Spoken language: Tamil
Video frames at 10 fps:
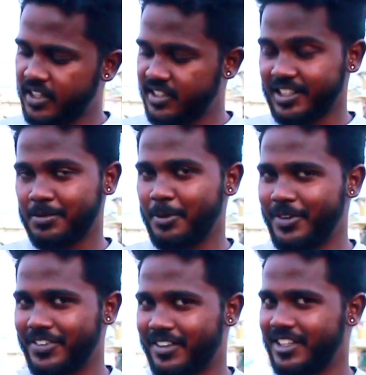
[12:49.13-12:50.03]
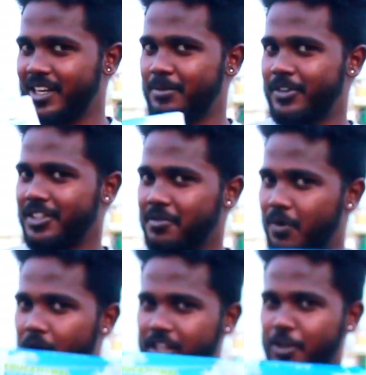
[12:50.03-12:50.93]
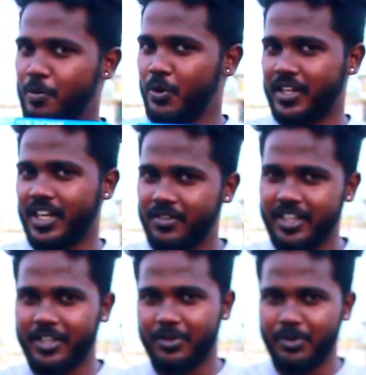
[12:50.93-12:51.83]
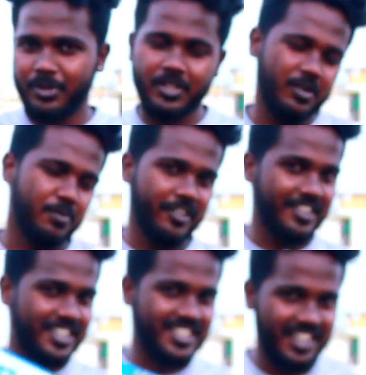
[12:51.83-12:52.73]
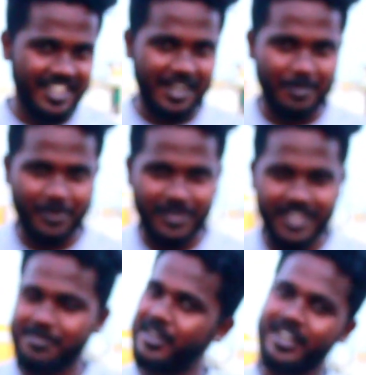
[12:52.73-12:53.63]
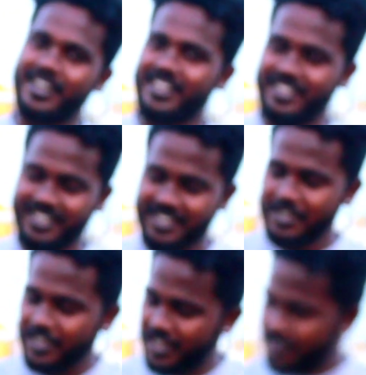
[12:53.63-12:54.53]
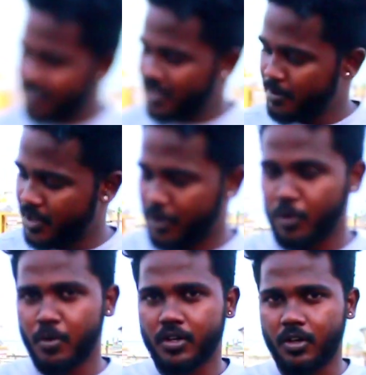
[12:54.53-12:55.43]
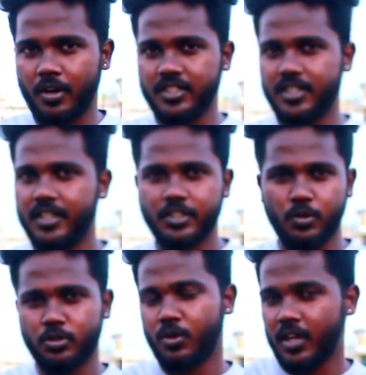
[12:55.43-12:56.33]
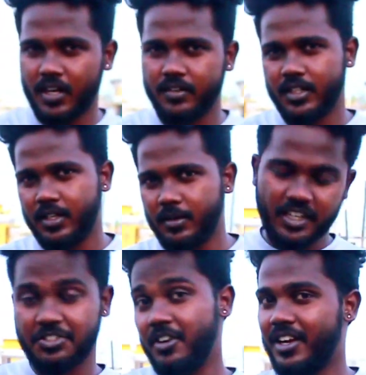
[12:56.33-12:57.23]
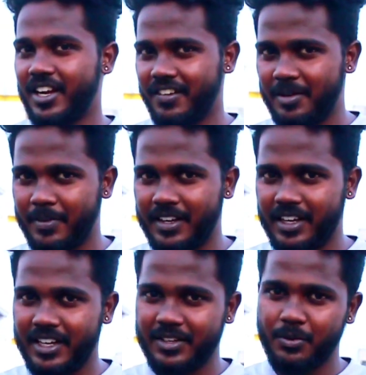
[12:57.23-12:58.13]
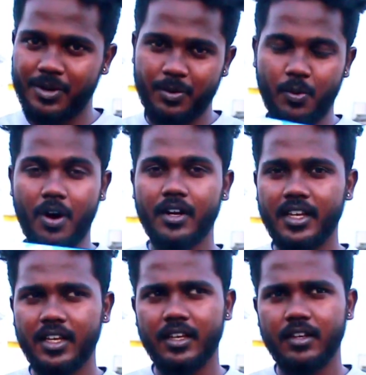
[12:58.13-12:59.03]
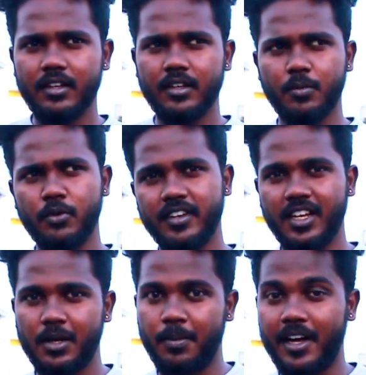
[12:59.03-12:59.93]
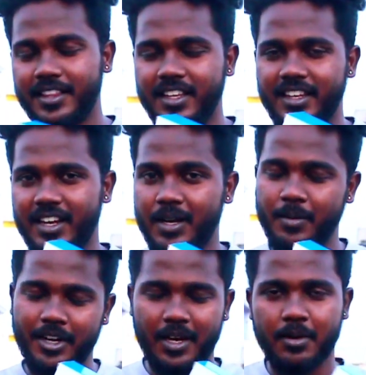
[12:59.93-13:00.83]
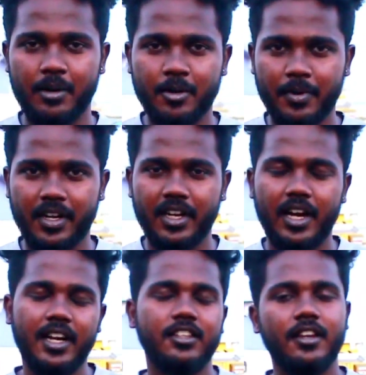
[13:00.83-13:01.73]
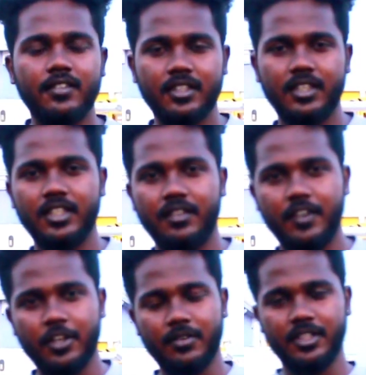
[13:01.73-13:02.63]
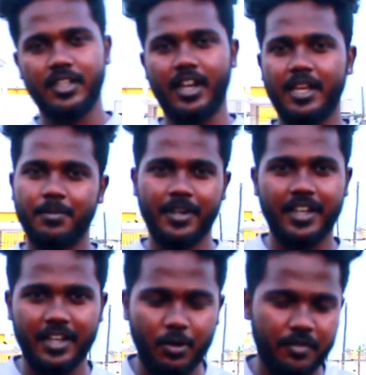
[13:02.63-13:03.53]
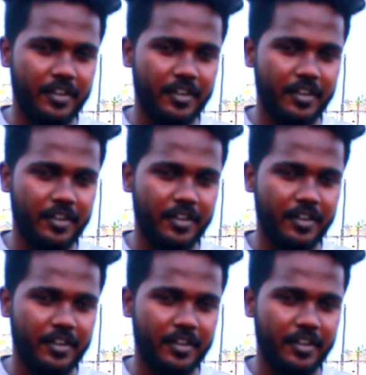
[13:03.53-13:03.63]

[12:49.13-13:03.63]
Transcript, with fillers: நெக்ஸ்ட் எக்ஸ்பெரிமெண்ட் வந்து நம்ம வந்து வாலி ரோபோட் கிட் வாங்கியிருக்கோம் இது ரொம்ப இன்ட்ரெஸ்டிங்காக தான் இருக்கும் போது இது மாதிரி இருக்காது இது வந்து நம்ம ரோபோட் டாய்ஸு ஸோ சோலரில் வந்து வீடியோக்காக வெயிட் பண்ணுங்கள் உங்களுக்கு வாலி மூவி நீங்கள் பார்த்துருந்தீங்கன்னா மறக்காமல் கமெண்ட் பண்ணுங்கள் அண்ட் தென் வந்து இந்த வீடியோ வந்து லைக் பண்ணிடுங்க உங்கள்